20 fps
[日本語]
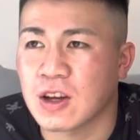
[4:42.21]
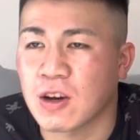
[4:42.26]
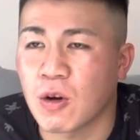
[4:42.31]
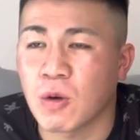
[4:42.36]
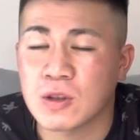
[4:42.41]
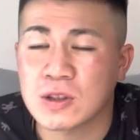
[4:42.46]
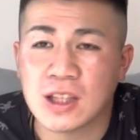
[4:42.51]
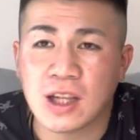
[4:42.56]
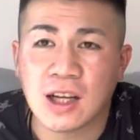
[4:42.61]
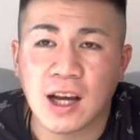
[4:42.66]

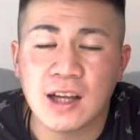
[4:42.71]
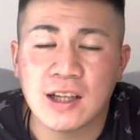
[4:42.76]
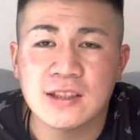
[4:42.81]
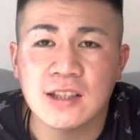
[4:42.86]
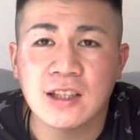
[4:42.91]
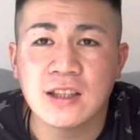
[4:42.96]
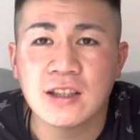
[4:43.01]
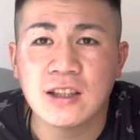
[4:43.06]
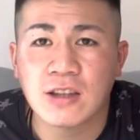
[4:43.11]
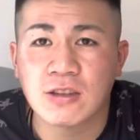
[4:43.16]
大阪海
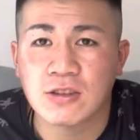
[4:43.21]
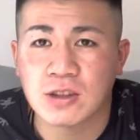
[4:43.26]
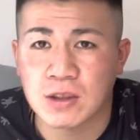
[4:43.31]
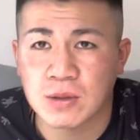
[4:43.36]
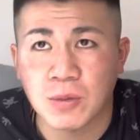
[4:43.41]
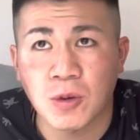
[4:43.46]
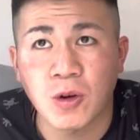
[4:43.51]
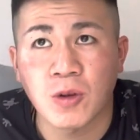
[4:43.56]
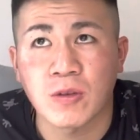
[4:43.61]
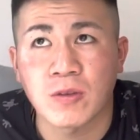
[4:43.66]
星来た時
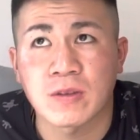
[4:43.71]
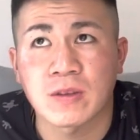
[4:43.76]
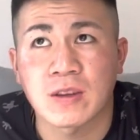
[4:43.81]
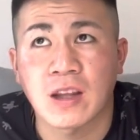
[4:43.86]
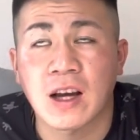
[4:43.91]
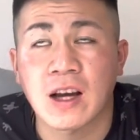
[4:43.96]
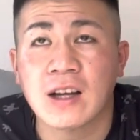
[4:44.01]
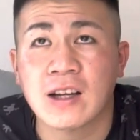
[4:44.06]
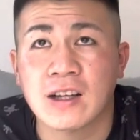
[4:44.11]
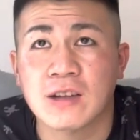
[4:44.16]
も、
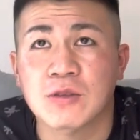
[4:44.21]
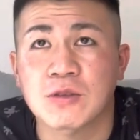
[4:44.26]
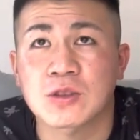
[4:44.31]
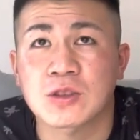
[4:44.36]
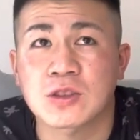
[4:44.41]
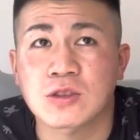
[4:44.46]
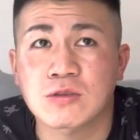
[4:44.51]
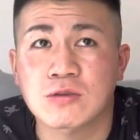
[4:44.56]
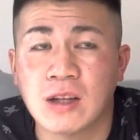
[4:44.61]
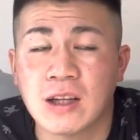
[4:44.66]
なんかね、普
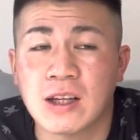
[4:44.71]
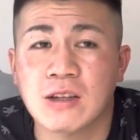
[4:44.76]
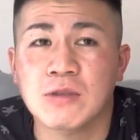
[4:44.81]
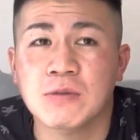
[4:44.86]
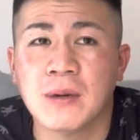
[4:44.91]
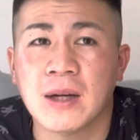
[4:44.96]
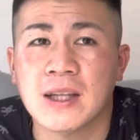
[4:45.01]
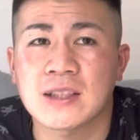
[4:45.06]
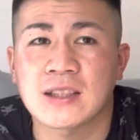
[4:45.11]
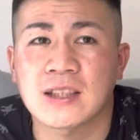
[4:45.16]
通はね、う
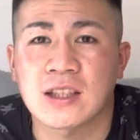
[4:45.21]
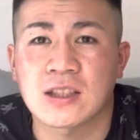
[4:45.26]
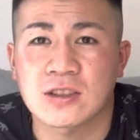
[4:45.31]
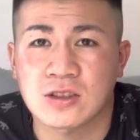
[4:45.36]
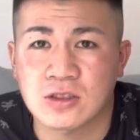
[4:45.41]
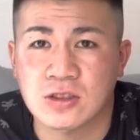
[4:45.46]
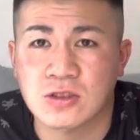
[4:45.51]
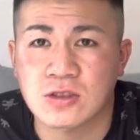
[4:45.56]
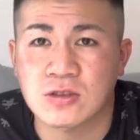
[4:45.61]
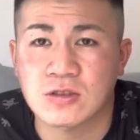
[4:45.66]
まい選
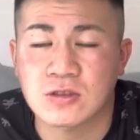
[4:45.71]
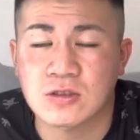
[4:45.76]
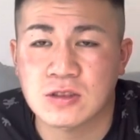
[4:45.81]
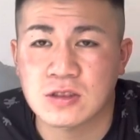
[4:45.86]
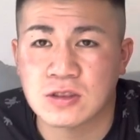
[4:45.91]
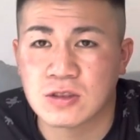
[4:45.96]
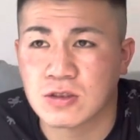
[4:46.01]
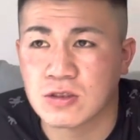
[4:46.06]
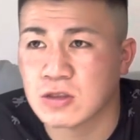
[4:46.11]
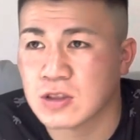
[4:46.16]
手、
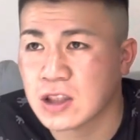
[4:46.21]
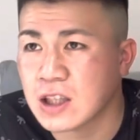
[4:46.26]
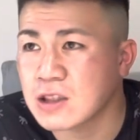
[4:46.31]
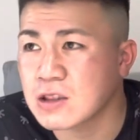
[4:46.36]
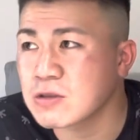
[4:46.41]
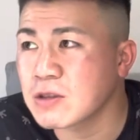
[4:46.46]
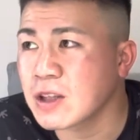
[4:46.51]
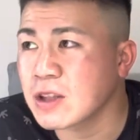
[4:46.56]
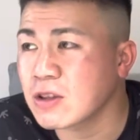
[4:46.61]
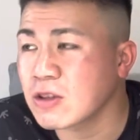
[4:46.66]
そのね、
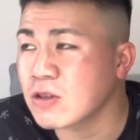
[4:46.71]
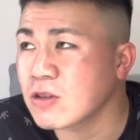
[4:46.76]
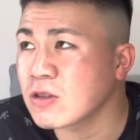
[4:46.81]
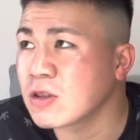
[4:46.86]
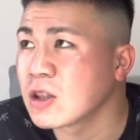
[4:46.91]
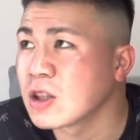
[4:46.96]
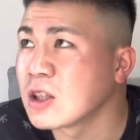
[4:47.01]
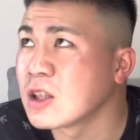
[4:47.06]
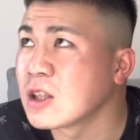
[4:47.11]
上の、